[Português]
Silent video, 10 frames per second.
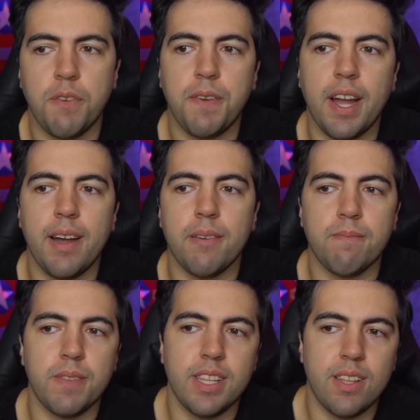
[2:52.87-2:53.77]
você
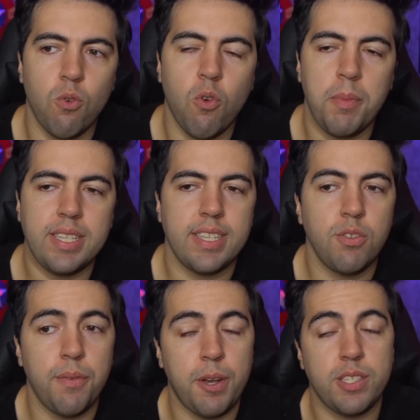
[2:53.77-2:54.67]
ficar, então começar
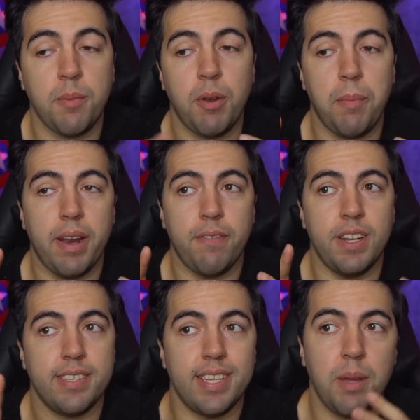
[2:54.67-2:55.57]
esse universo sem a Mulher
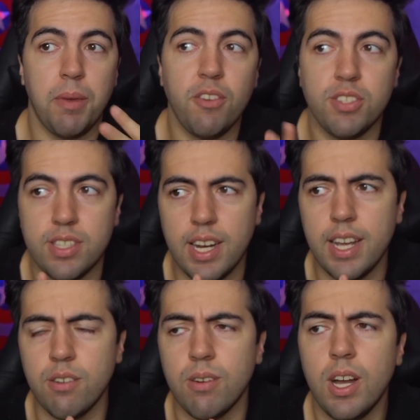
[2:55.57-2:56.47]
Maravilha seria meio
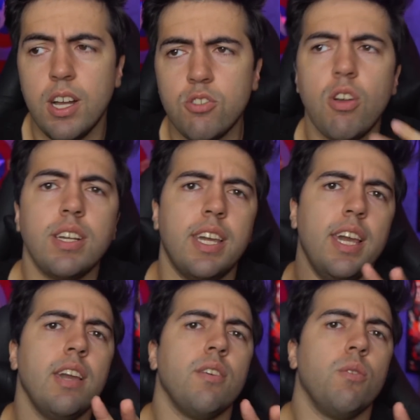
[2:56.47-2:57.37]
estranho. Só
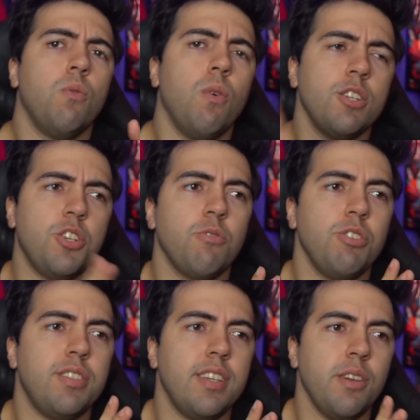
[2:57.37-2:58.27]
que o antigo
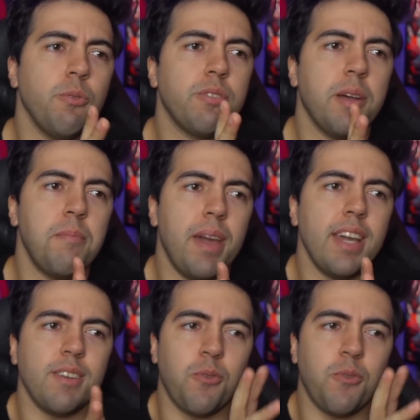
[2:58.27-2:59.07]
DCU também,